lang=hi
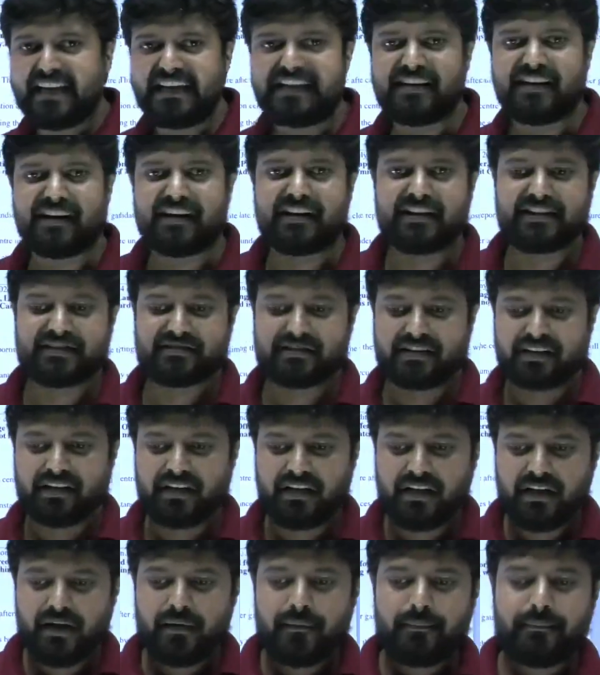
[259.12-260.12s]
कंडीशन
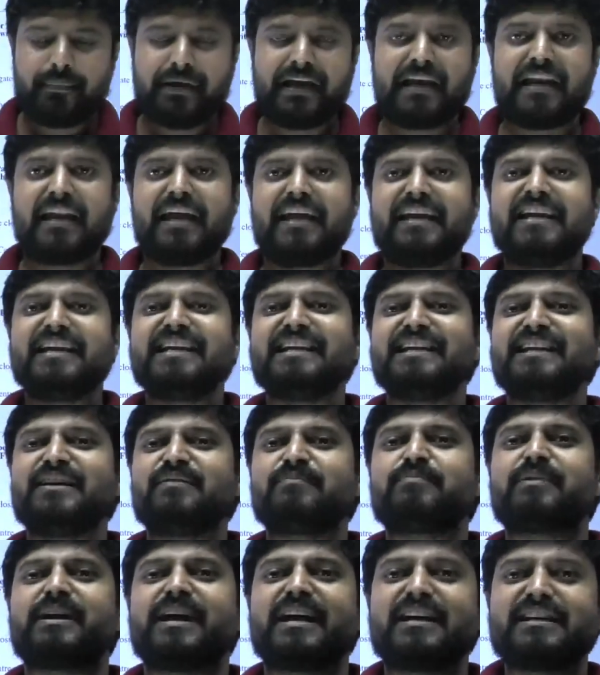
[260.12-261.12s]
पहला ही
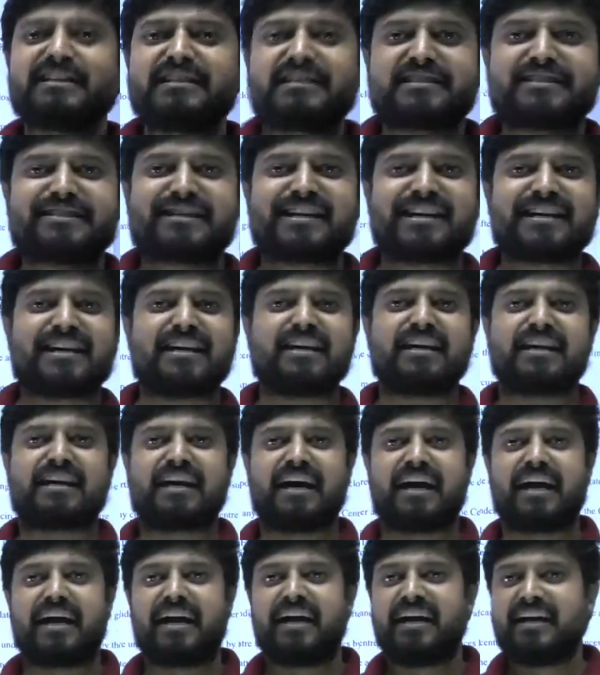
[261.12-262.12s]
नियम बड़ा स्ट्रिक्ट
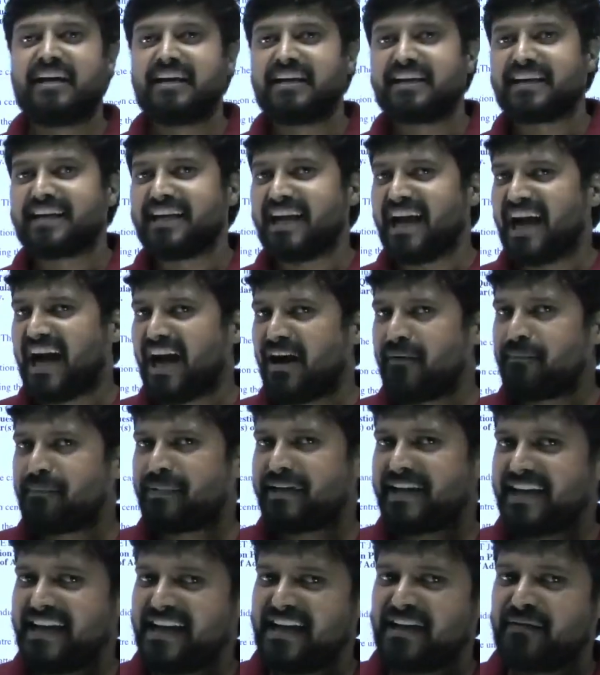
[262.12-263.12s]
लिखा है कि
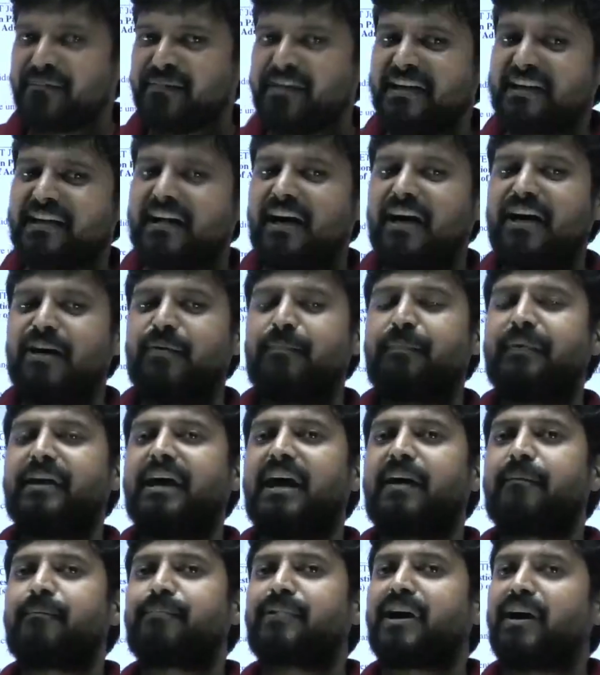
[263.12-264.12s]
आपके एडमिट कार्ड पे
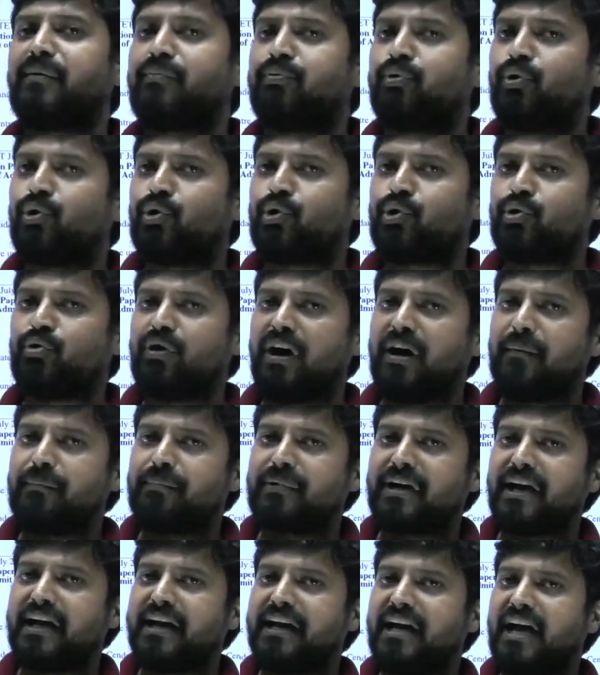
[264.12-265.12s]
आपका फोटो
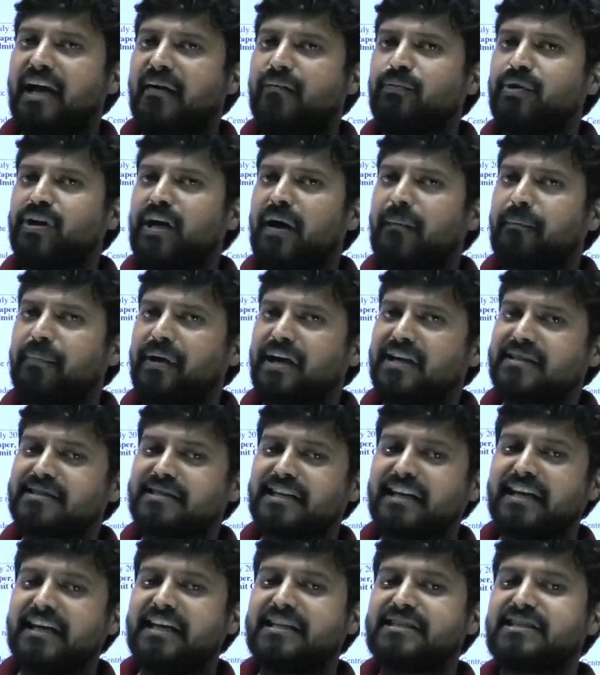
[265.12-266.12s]
आपका नाम और आपका
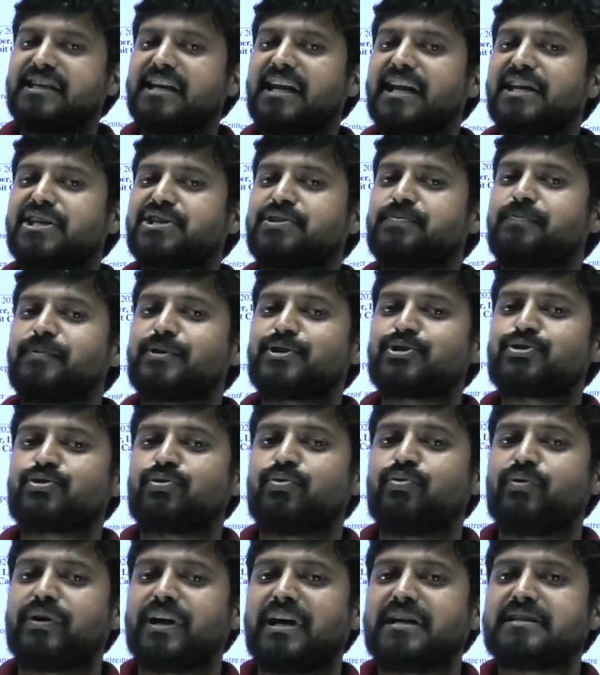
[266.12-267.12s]
सिग्नेचर
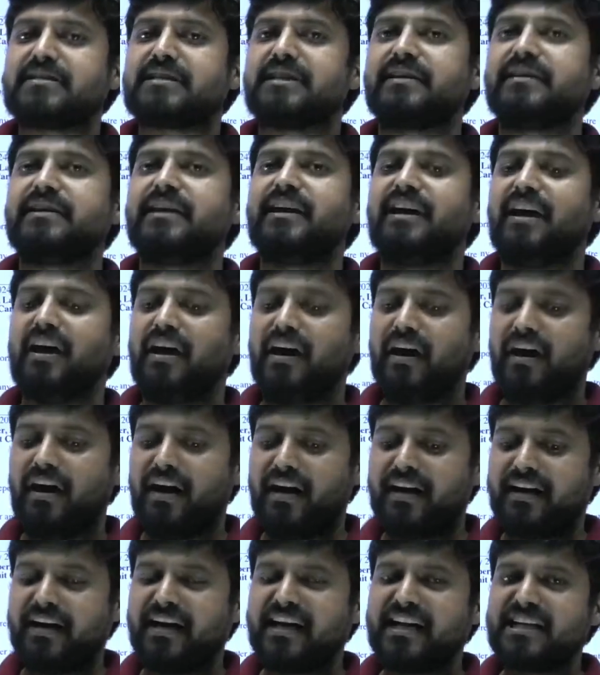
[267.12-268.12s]
स्पष्ट होना चाहिए
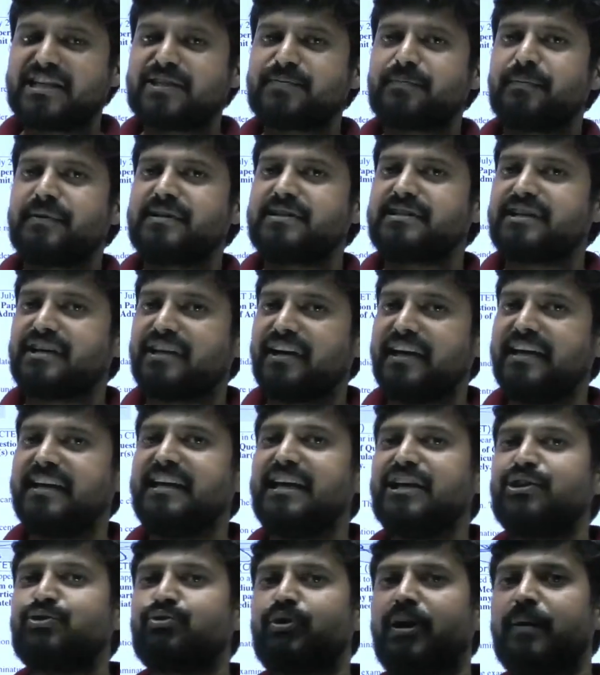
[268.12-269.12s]
अगर स्पष्ट
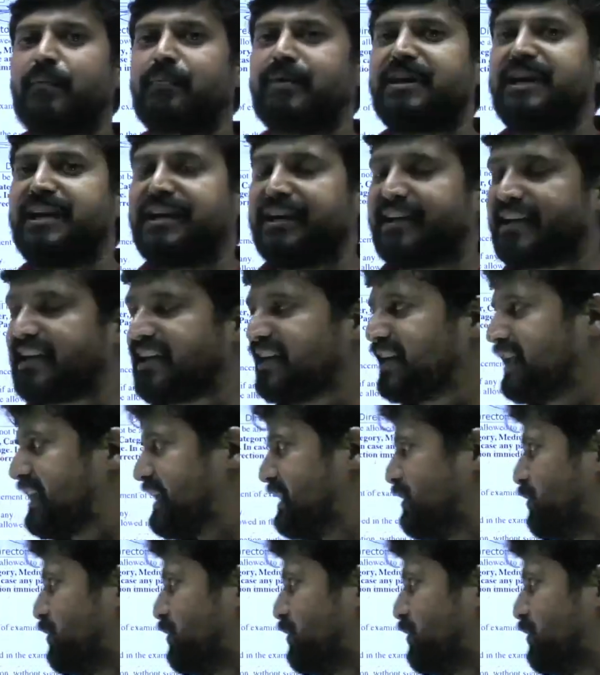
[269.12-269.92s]
नहीं है तो आपकी एंट्री नहीं